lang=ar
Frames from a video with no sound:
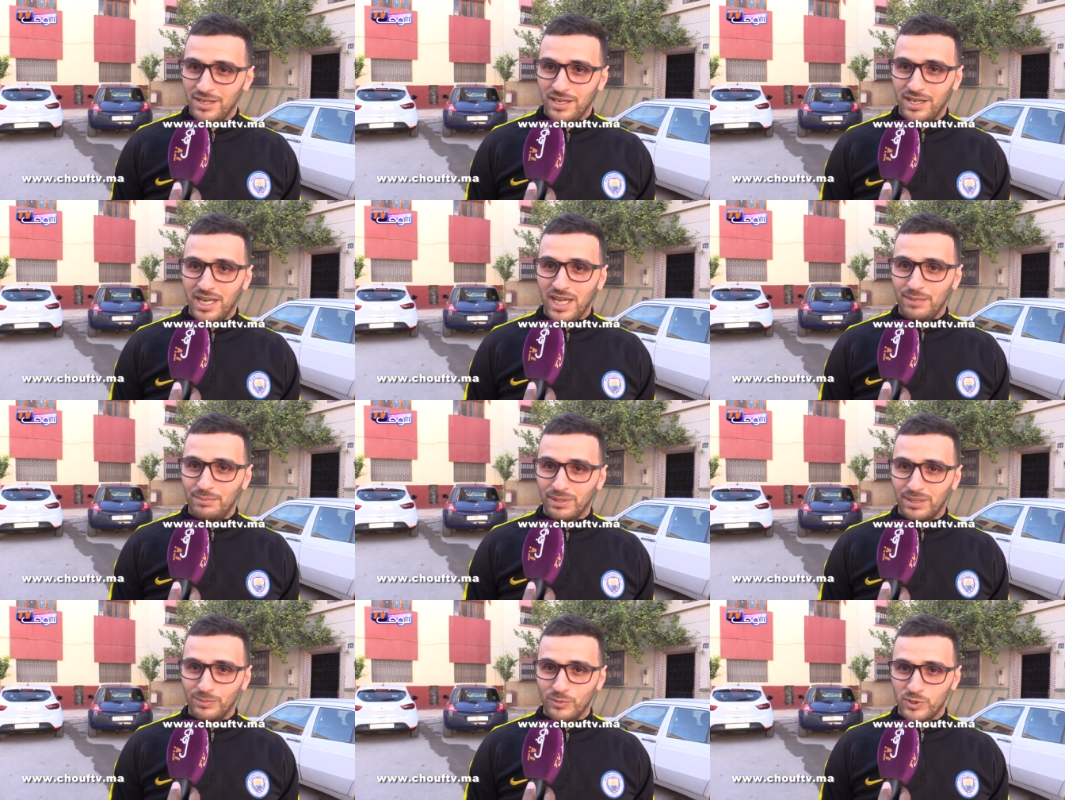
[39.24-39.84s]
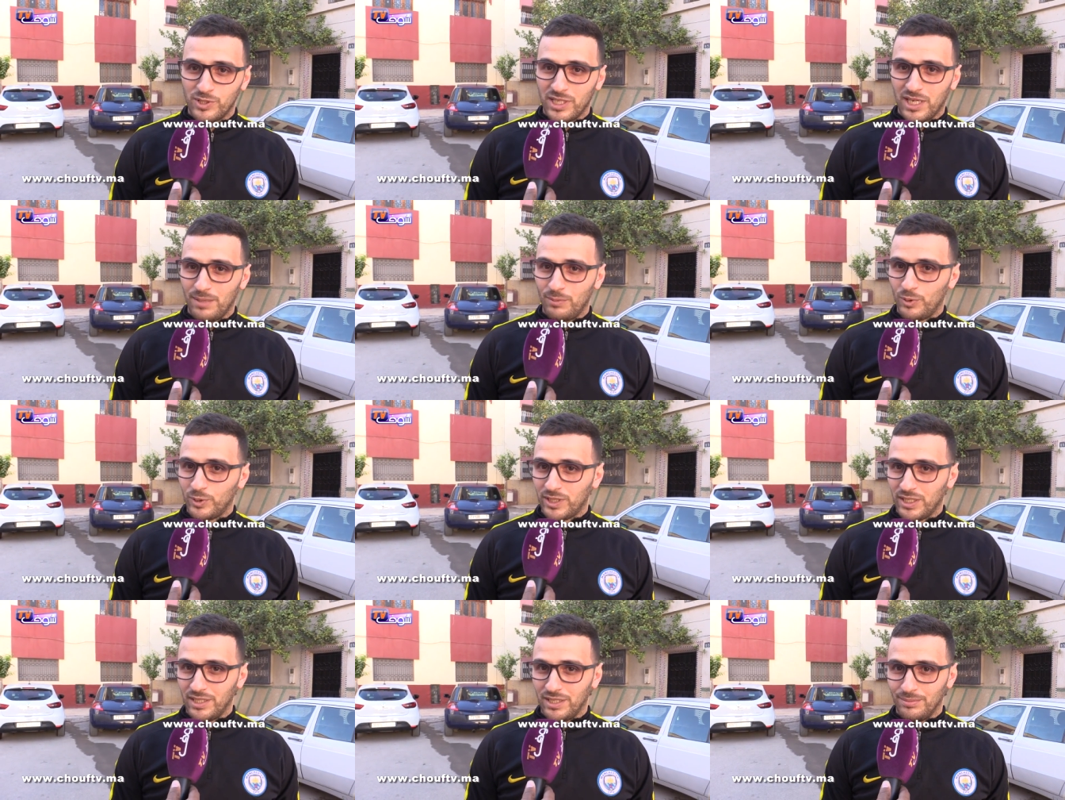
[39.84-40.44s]
لعبه المنتخب
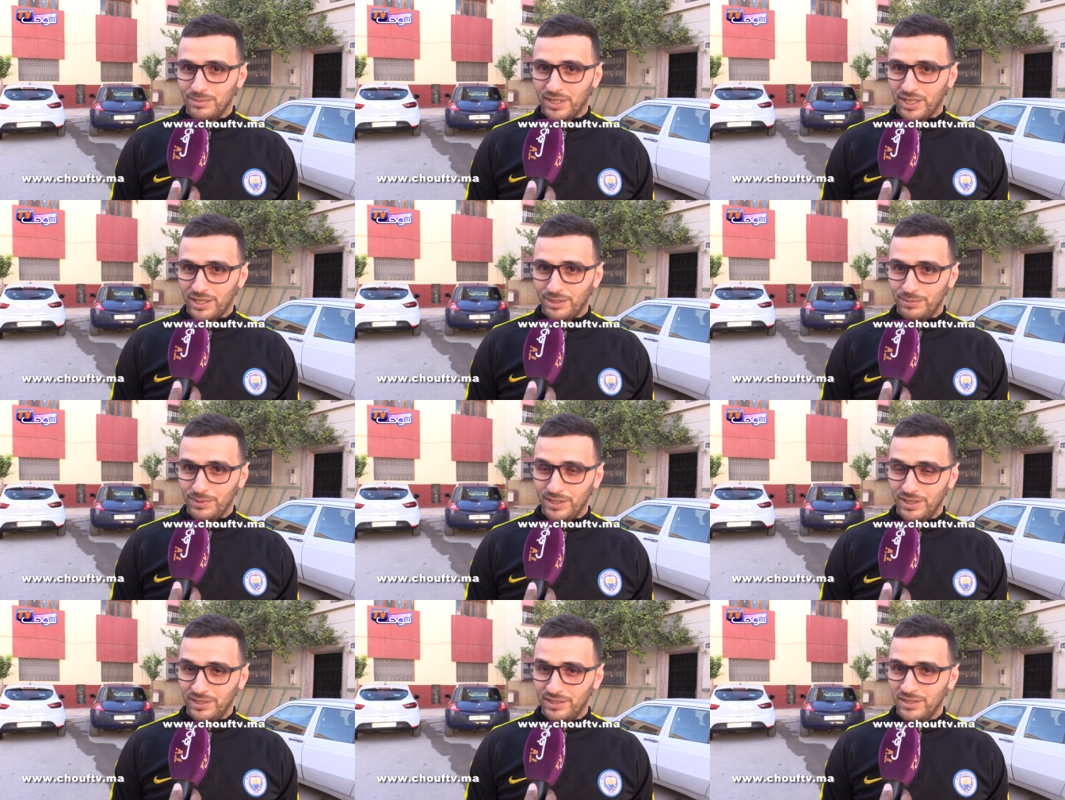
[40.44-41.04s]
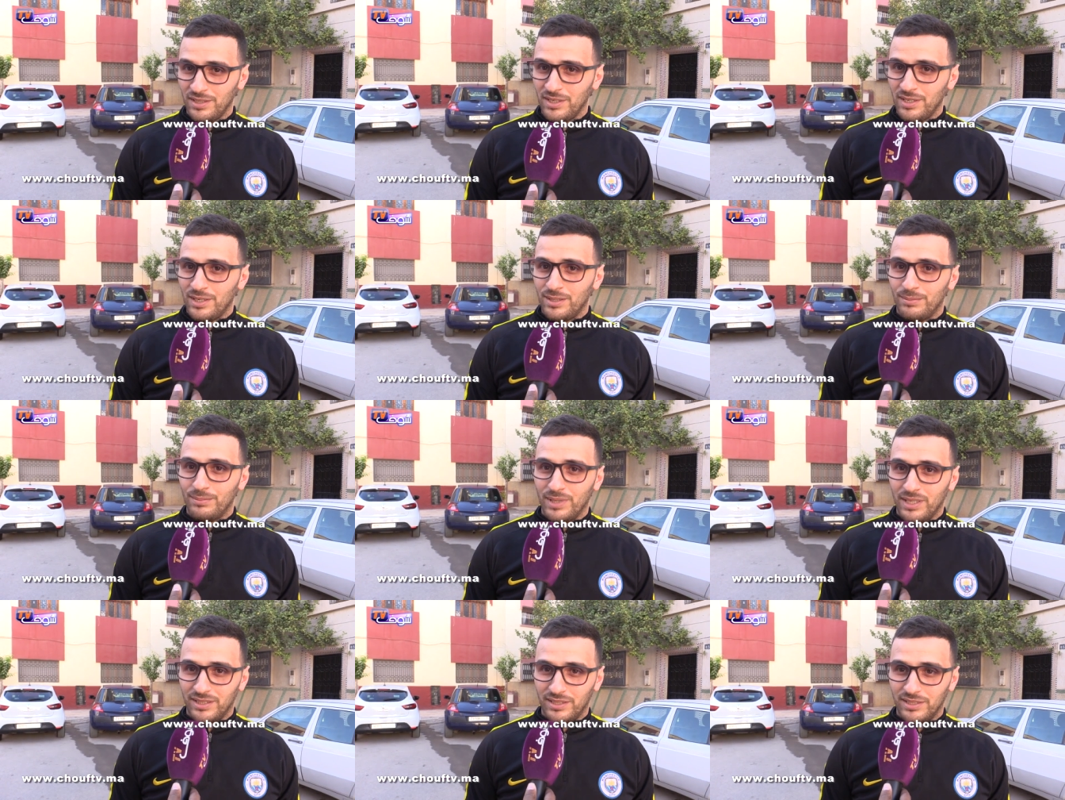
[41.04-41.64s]
الوطني المغربي
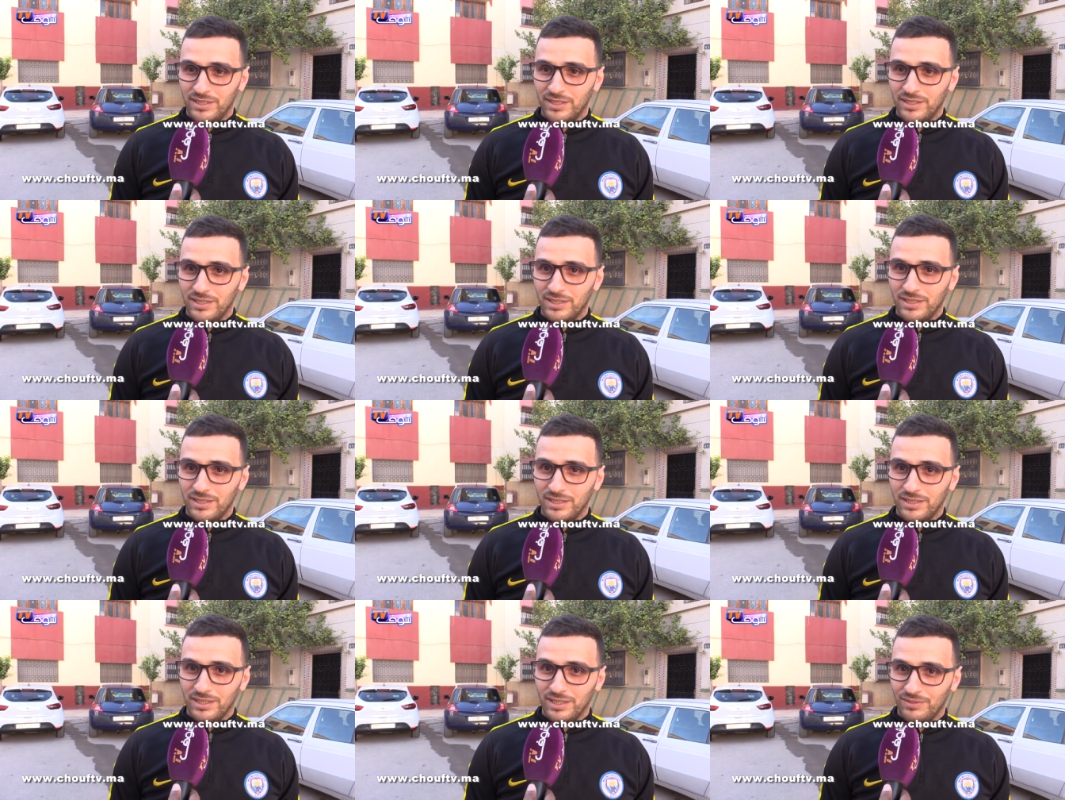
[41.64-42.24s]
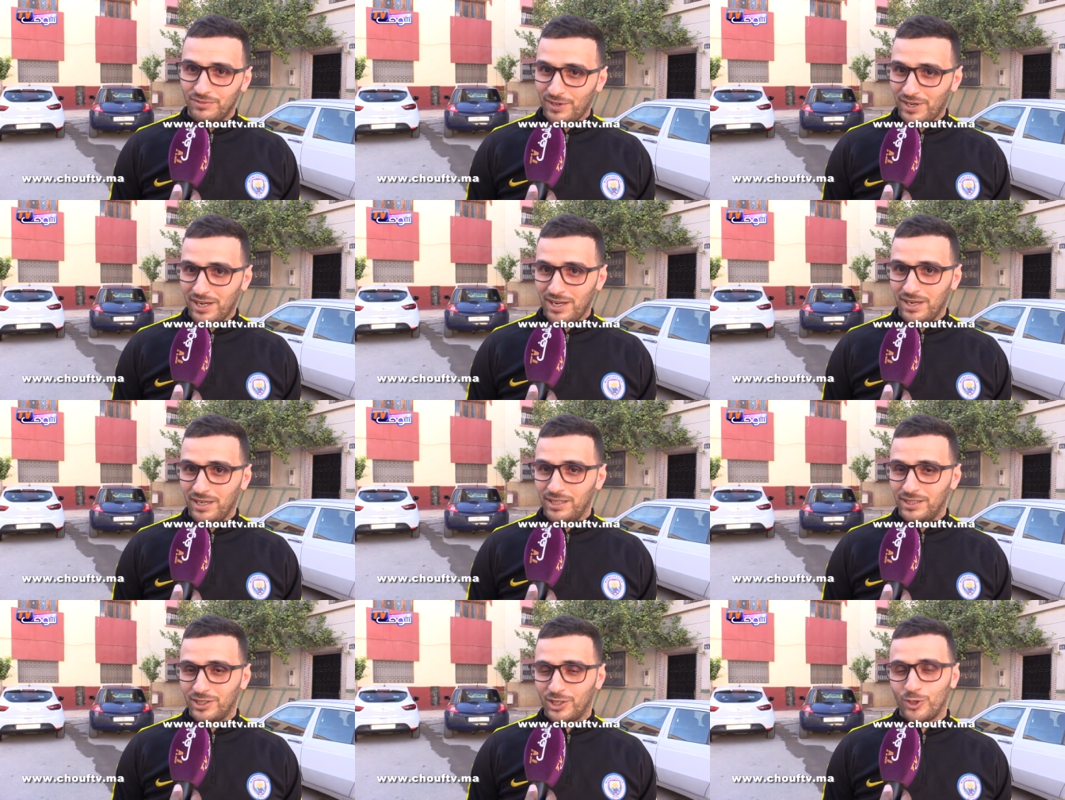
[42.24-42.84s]
بهاد الفرحه
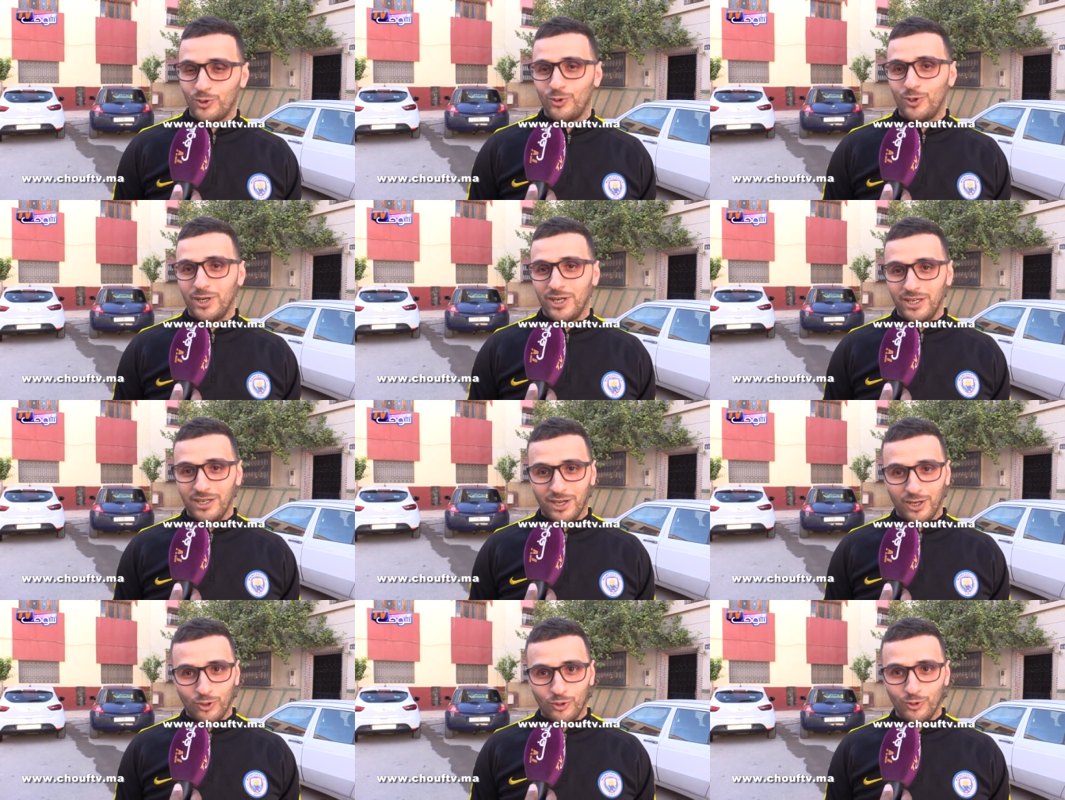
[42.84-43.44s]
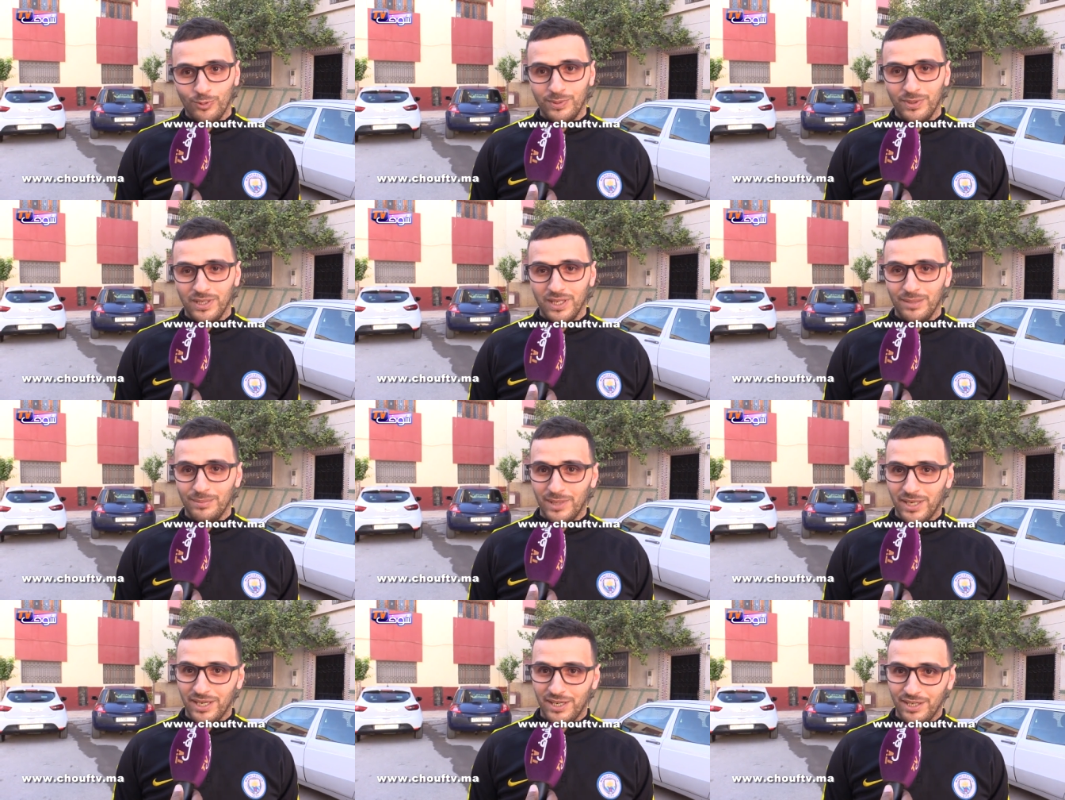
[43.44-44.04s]
اللي دخلوها على قلوب
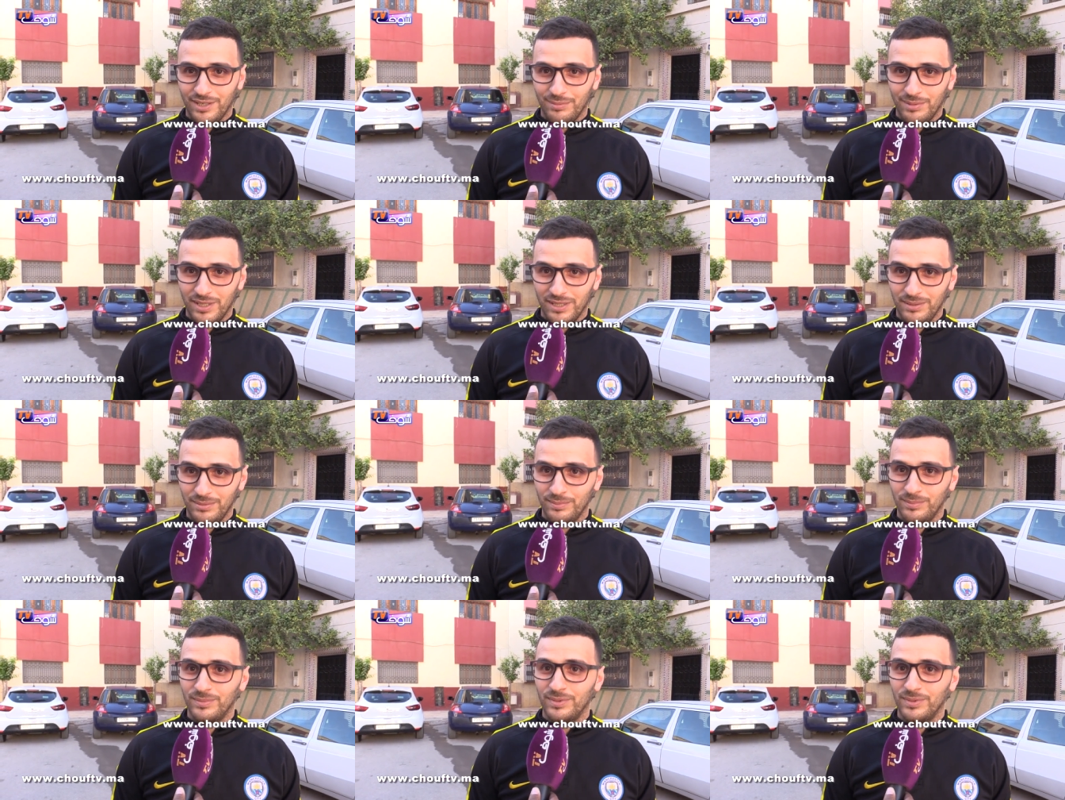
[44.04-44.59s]
المغاربه